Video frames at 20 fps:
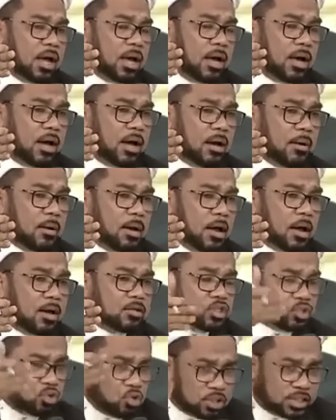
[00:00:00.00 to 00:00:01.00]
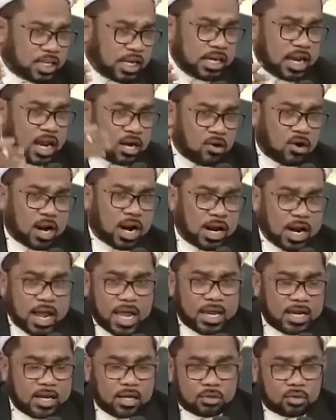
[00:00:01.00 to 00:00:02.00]
uh, uh, suci dan orang
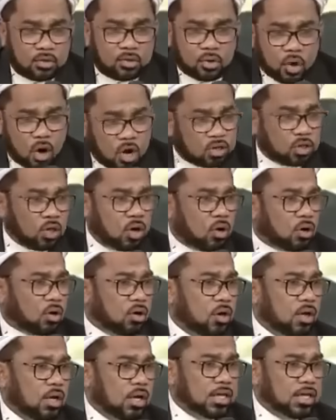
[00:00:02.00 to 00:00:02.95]
lain itu kotor.